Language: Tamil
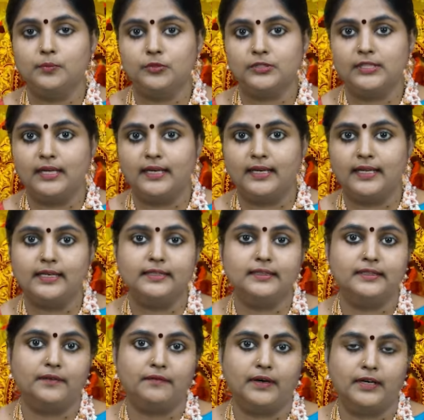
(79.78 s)
முதல்ல
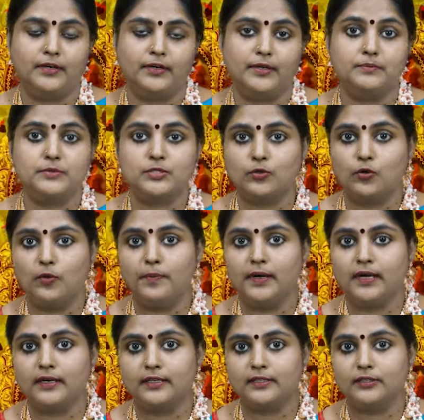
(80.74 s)
இந்த வருடம்
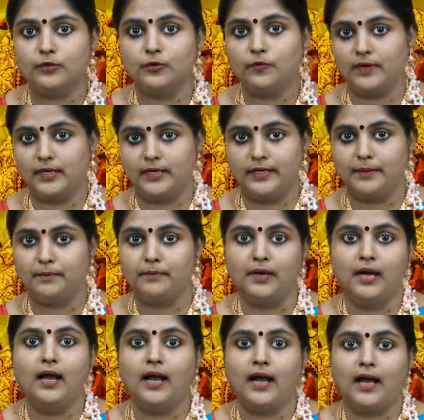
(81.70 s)
சோபக்ருது வருடம்
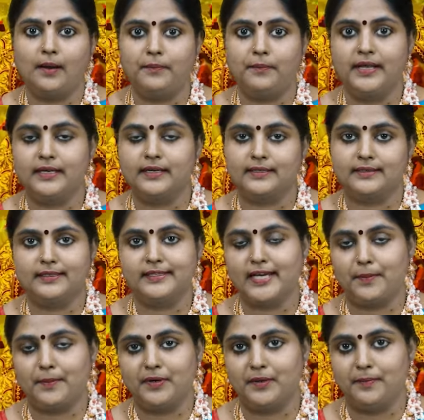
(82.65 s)
அப்படிங்கிறத
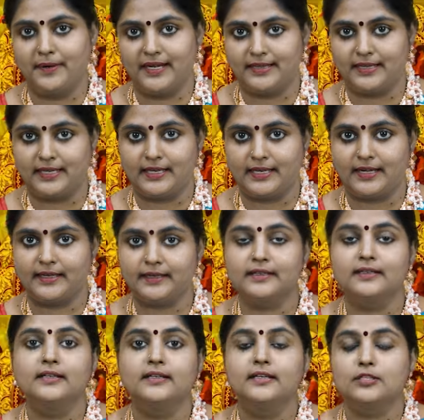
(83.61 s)

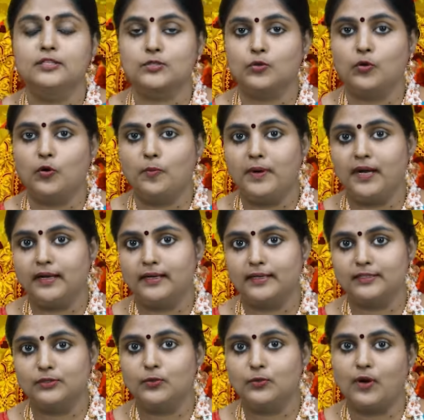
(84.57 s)
ஞாபகப்படுத்திக்கிறேன்
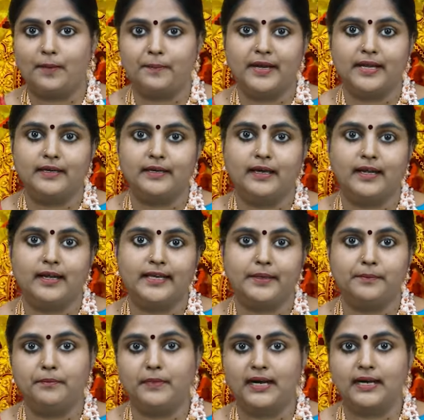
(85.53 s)
சோபக்ருது
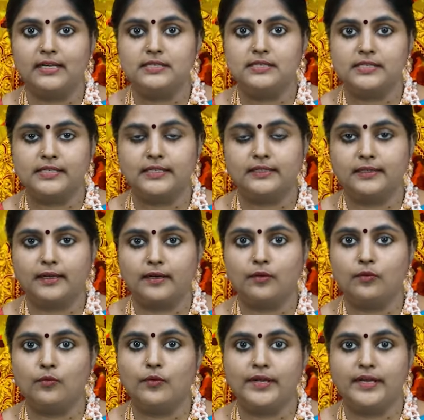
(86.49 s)
அப்படின்னாலே மகிழ்ச்சியை
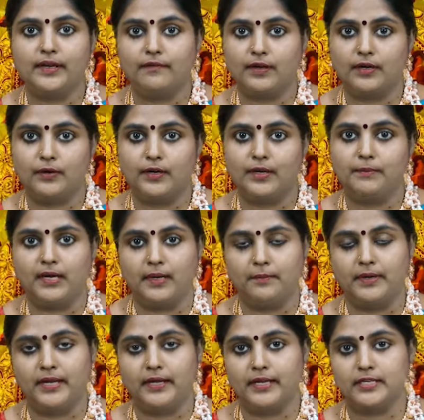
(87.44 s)
தரக்கூடிய வருடம்
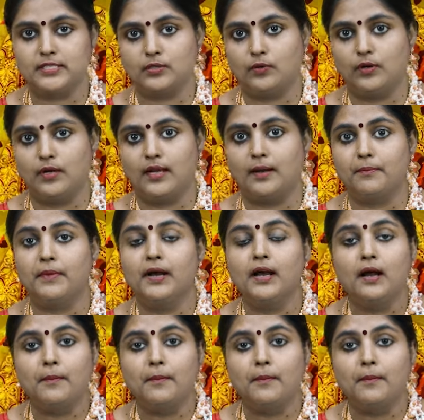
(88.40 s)
அப்படின்னே சொல்லலாம்